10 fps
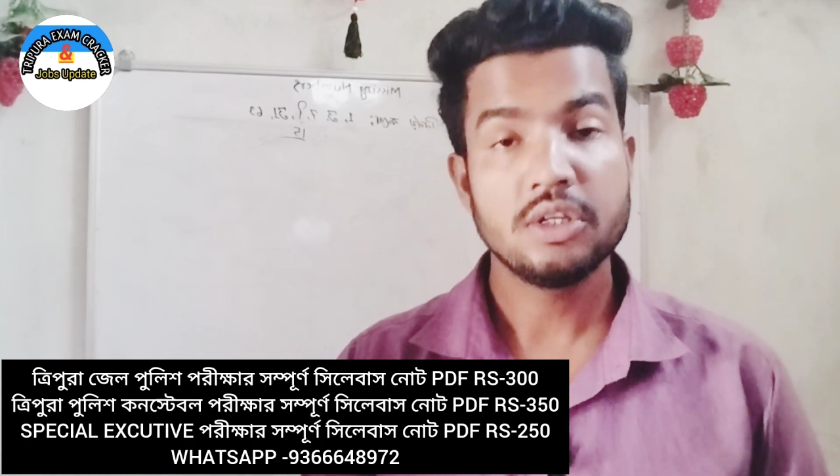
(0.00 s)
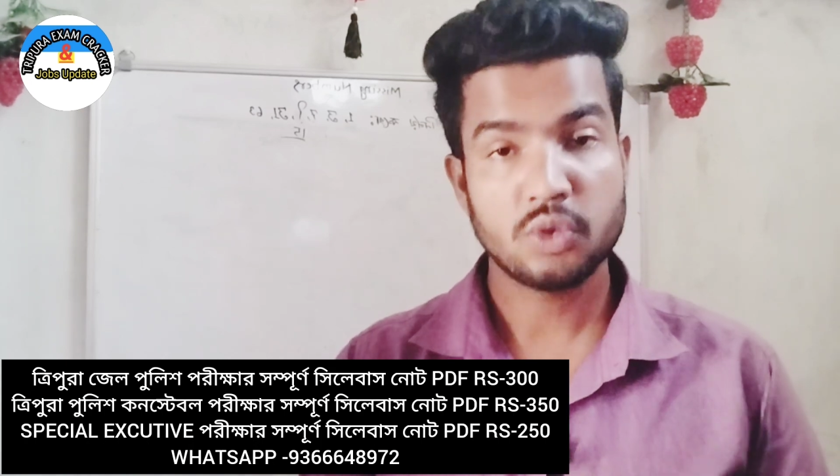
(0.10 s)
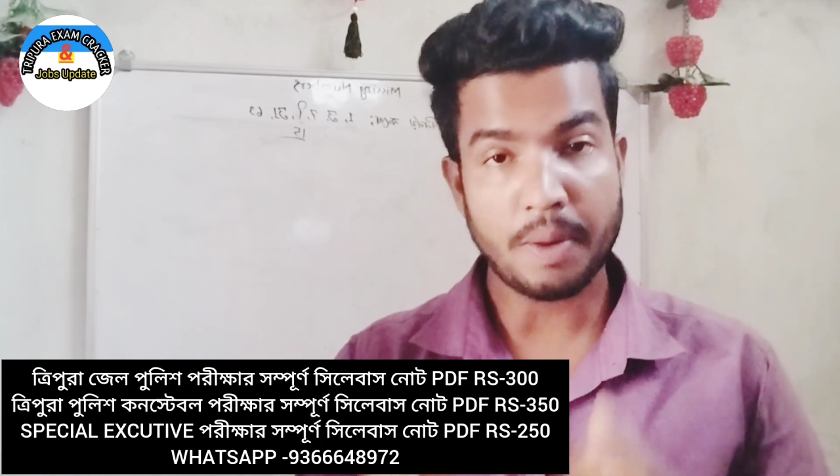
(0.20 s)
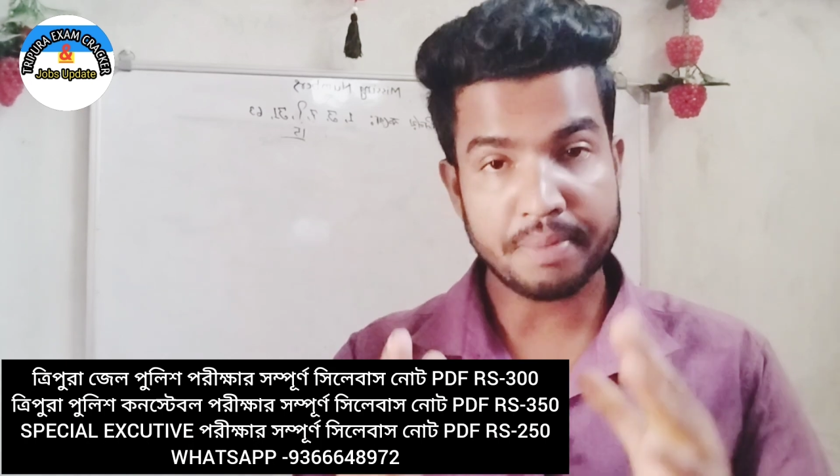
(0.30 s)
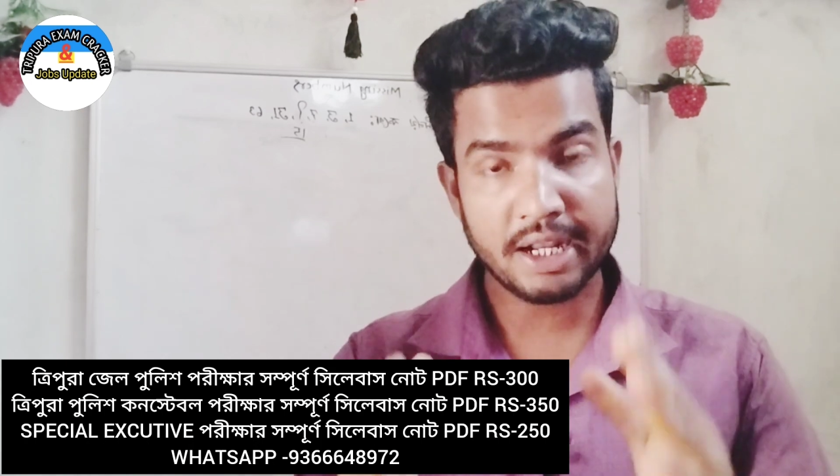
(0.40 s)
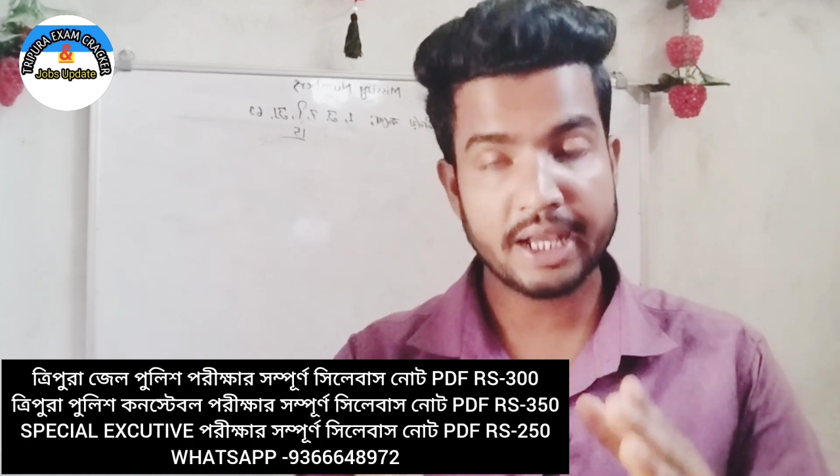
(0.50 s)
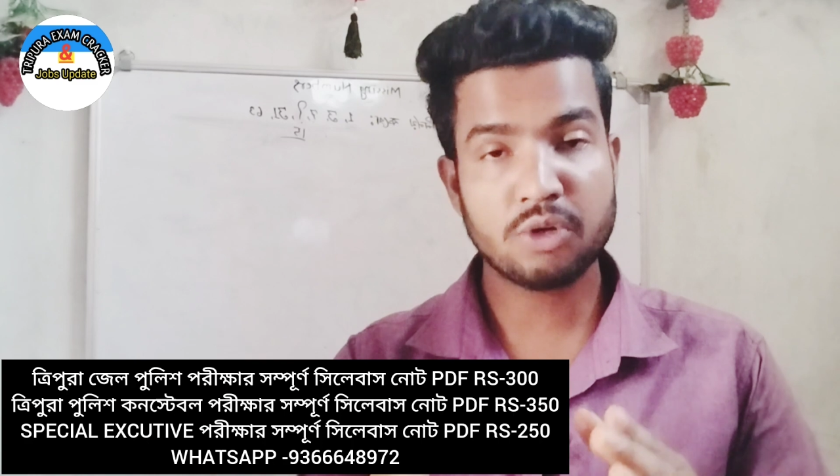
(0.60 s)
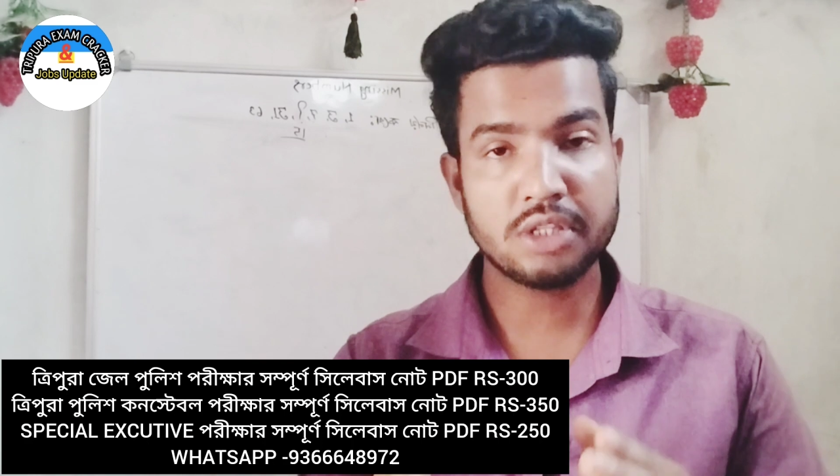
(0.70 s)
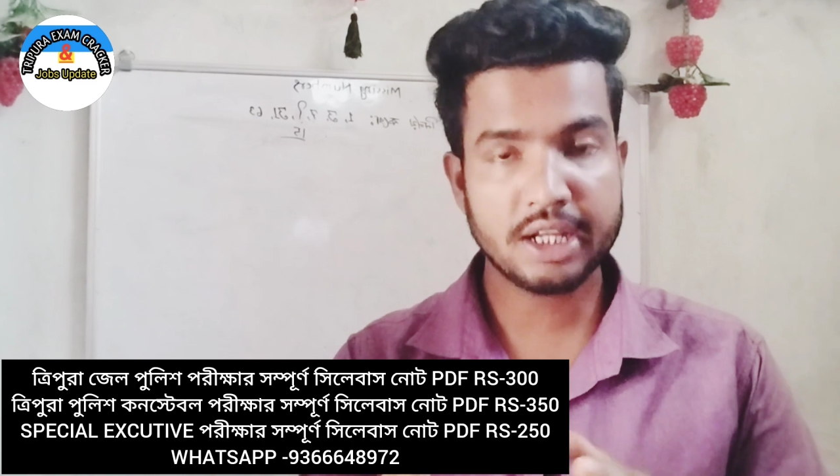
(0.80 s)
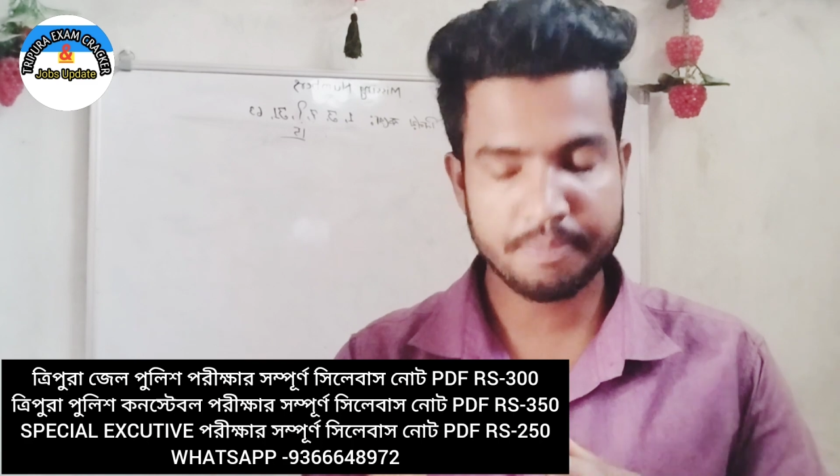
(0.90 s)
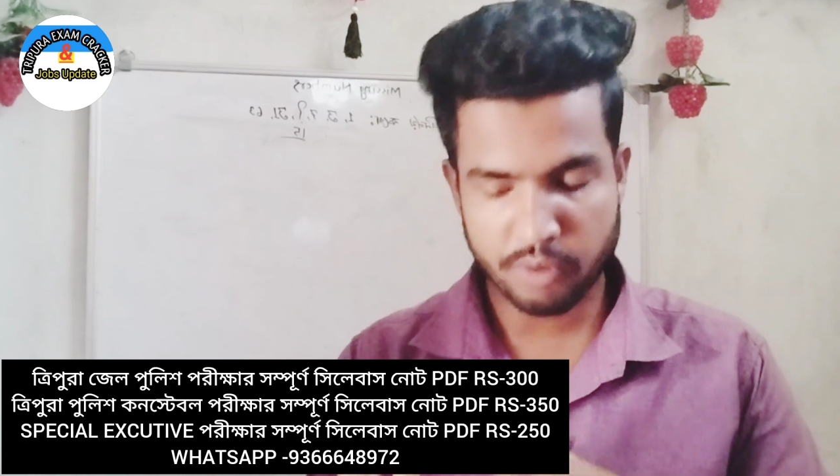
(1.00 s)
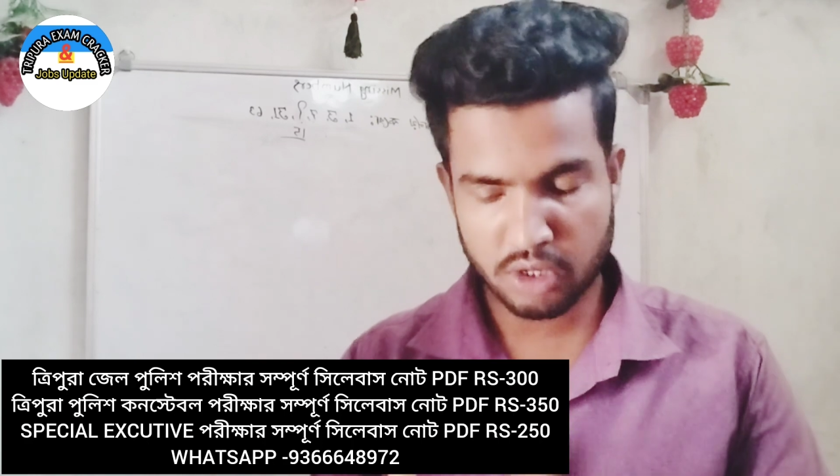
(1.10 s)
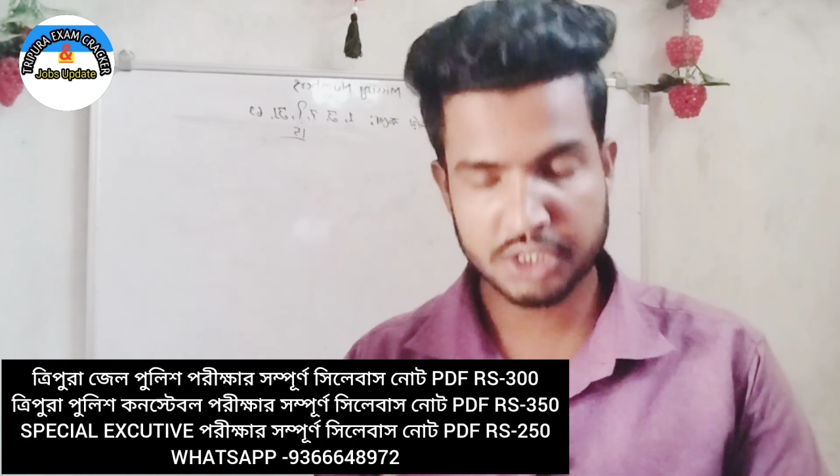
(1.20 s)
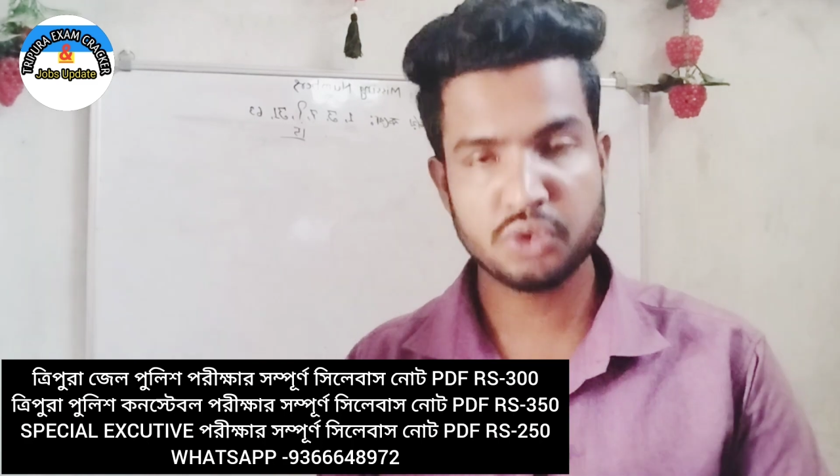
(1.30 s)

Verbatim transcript: তো আপনারা এখন থেকে পড়া